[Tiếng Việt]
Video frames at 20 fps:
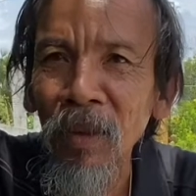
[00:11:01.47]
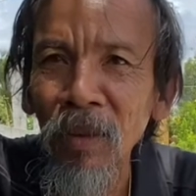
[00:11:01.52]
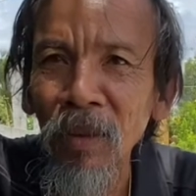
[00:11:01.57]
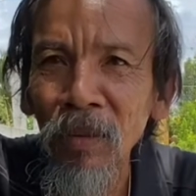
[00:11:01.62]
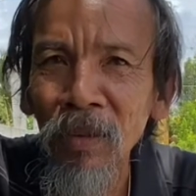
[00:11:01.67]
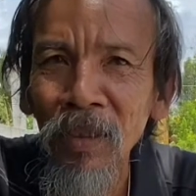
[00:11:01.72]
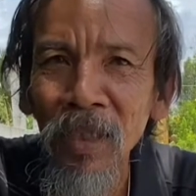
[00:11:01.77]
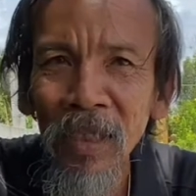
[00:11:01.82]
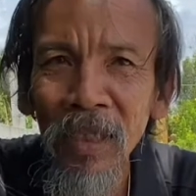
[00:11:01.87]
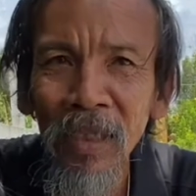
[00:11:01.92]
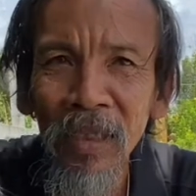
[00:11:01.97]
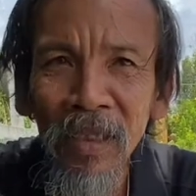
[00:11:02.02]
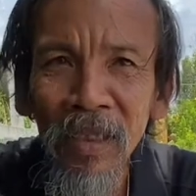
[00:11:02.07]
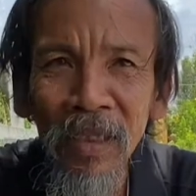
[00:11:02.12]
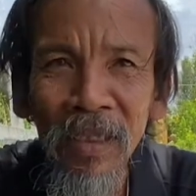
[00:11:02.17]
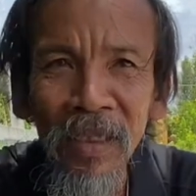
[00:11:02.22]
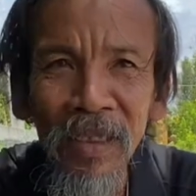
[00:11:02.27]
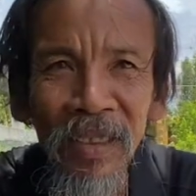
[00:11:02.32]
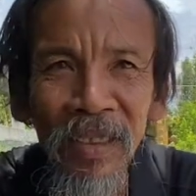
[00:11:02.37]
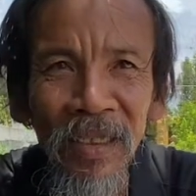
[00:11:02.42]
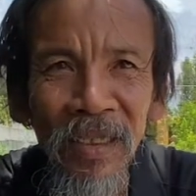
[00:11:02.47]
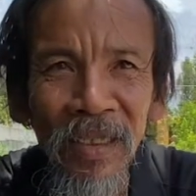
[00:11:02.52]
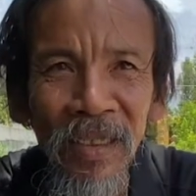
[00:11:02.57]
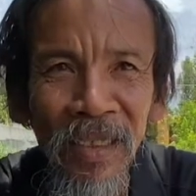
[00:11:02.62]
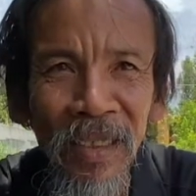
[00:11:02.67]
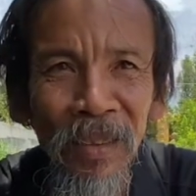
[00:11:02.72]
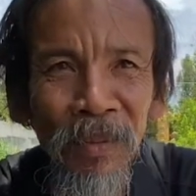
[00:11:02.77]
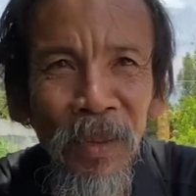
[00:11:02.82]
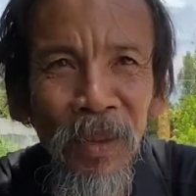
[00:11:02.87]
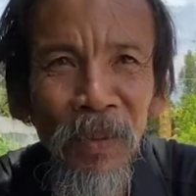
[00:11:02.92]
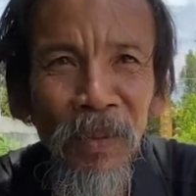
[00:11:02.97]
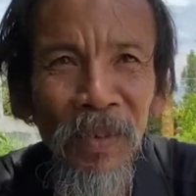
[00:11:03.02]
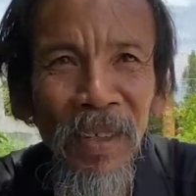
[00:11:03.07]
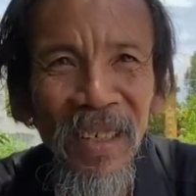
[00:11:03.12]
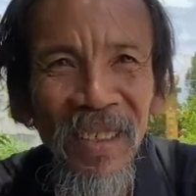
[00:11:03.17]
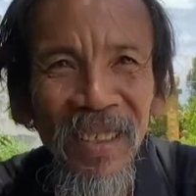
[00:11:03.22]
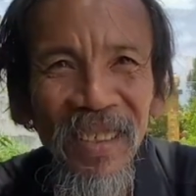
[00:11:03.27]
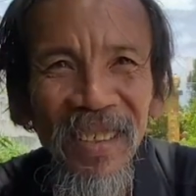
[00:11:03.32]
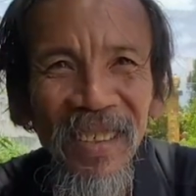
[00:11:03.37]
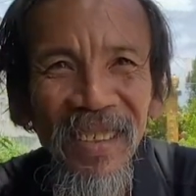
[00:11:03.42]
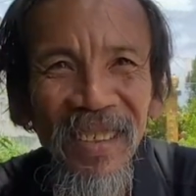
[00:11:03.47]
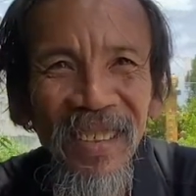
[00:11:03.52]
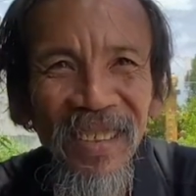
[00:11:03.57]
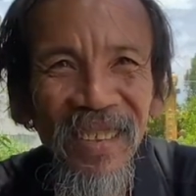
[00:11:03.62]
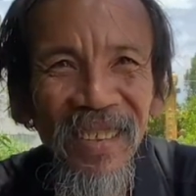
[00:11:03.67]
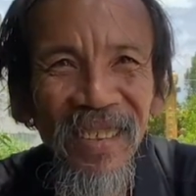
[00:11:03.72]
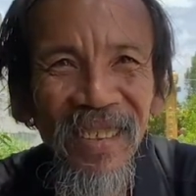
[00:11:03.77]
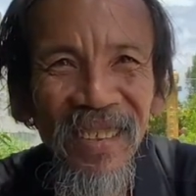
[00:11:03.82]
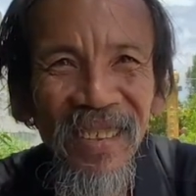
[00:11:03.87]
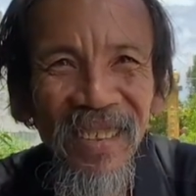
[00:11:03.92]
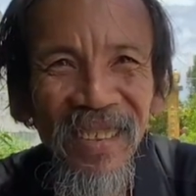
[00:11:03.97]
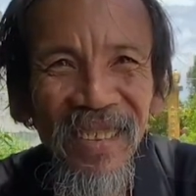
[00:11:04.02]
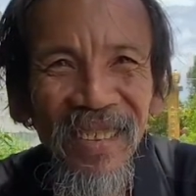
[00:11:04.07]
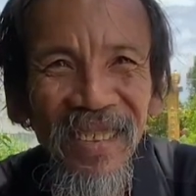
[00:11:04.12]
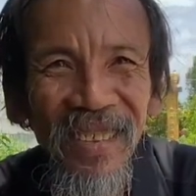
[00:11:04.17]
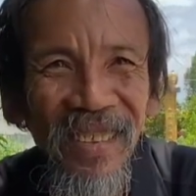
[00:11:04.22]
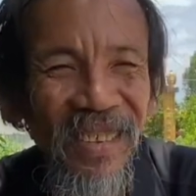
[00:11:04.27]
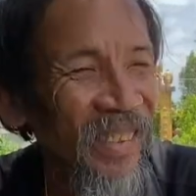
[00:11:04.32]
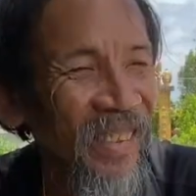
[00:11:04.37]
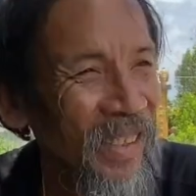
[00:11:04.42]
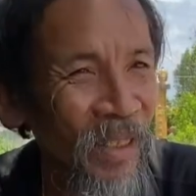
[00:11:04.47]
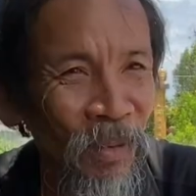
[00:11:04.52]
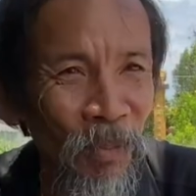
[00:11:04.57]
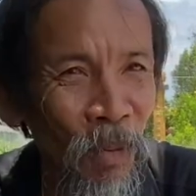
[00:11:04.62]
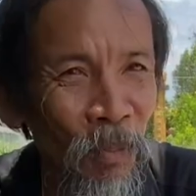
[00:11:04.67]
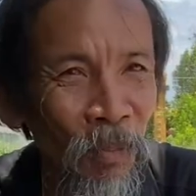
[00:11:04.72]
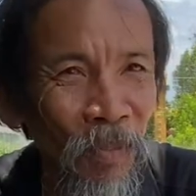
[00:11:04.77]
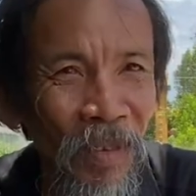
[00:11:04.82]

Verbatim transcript: lắm vậy trầm mọc lại thì tùm lum